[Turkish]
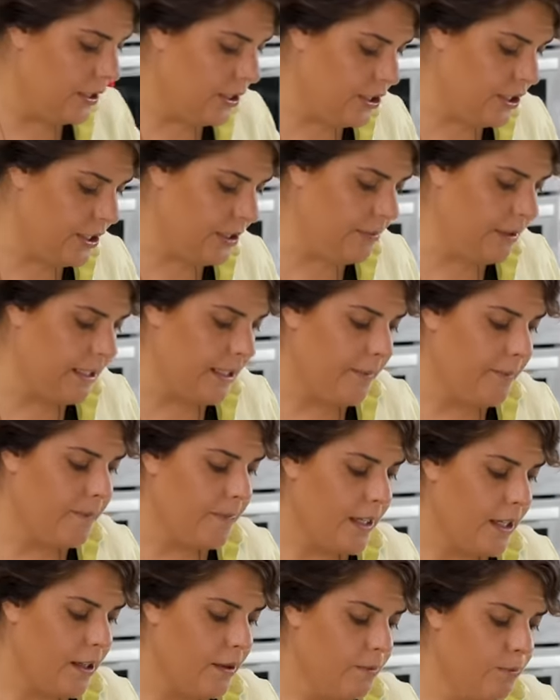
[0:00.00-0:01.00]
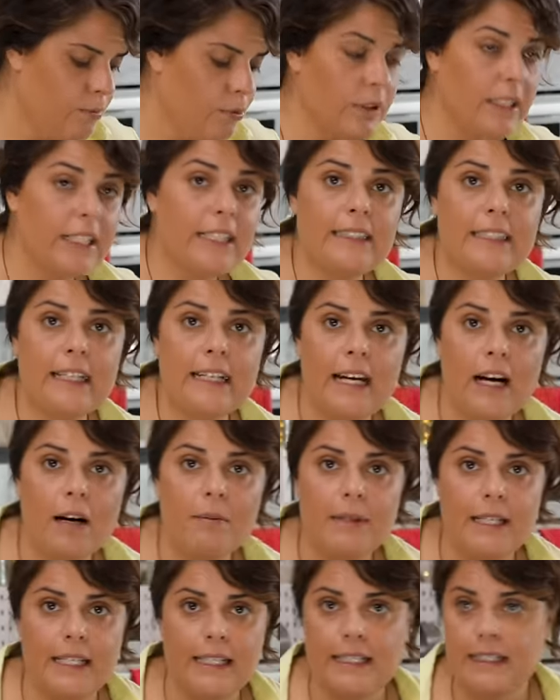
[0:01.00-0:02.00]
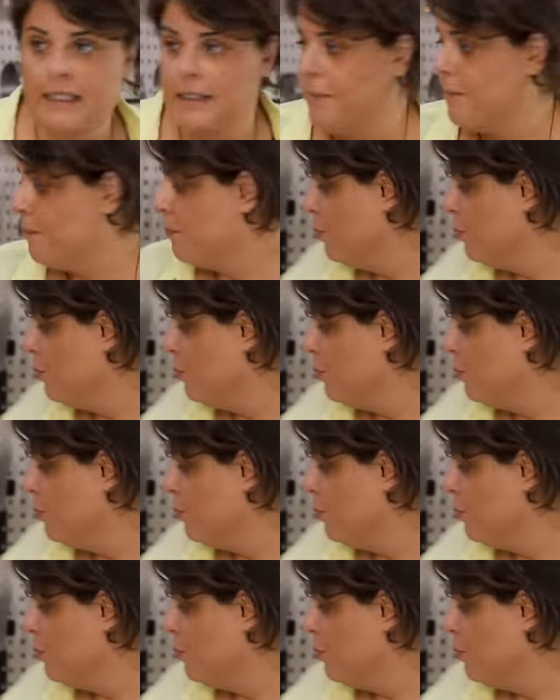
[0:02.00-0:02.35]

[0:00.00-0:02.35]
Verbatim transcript: Şimdi Buradaki tereyağım eridi.